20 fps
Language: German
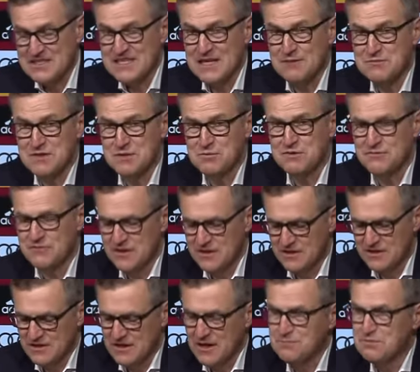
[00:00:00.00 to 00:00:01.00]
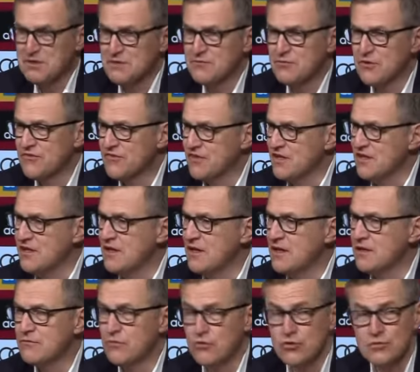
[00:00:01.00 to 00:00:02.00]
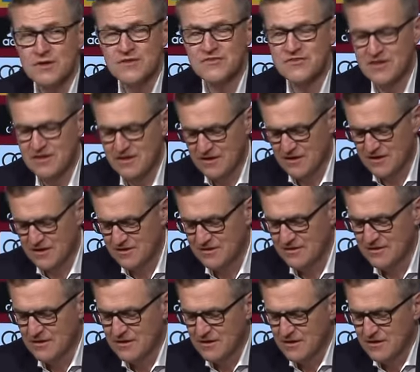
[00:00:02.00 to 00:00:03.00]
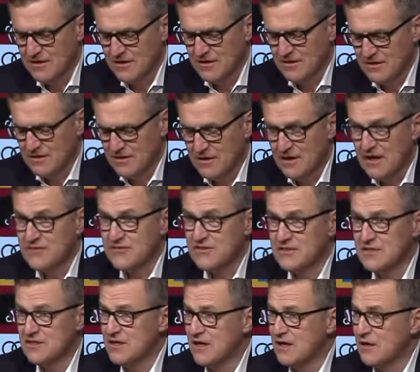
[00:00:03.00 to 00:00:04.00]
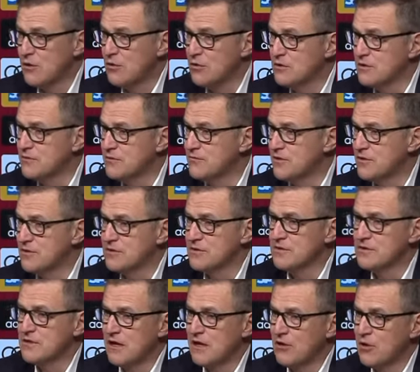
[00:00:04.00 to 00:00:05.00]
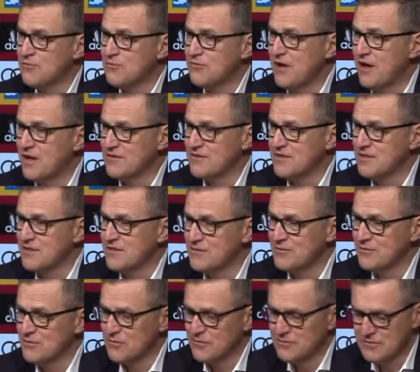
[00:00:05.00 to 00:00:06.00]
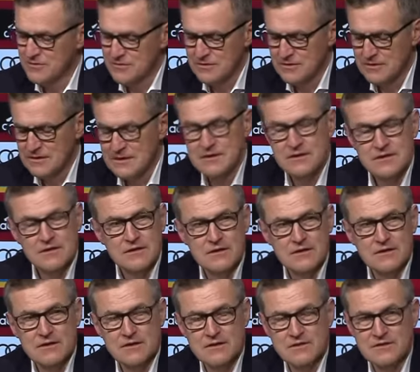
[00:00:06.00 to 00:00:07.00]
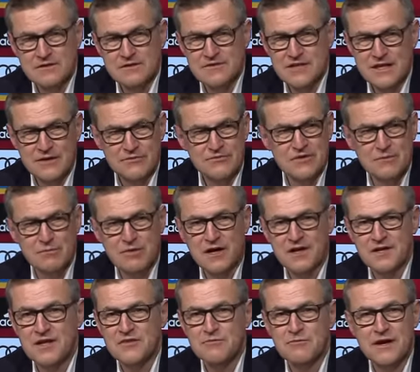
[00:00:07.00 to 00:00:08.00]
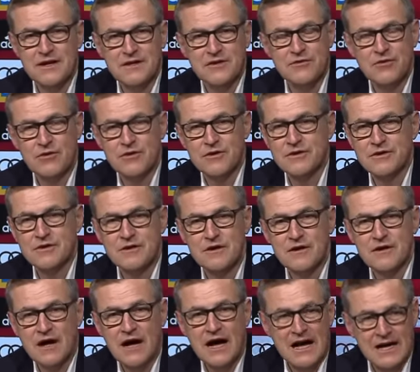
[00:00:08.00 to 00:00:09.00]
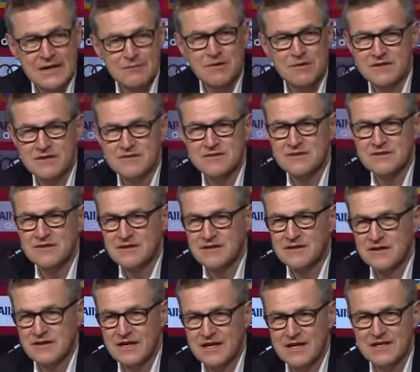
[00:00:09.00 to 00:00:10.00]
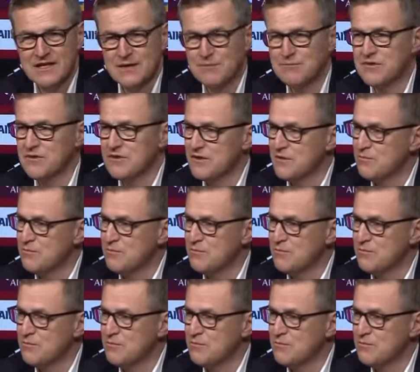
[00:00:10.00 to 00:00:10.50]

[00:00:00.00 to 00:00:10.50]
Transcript: Was hat mich bewegt? Ich habe hier vor zehn Jahren, vor über zehn Jahren, äh, als ich die Nachfolge von Karl Hopfner antreten durfte, äh, diesen FC Bayern als meine neue Heimat erlebt.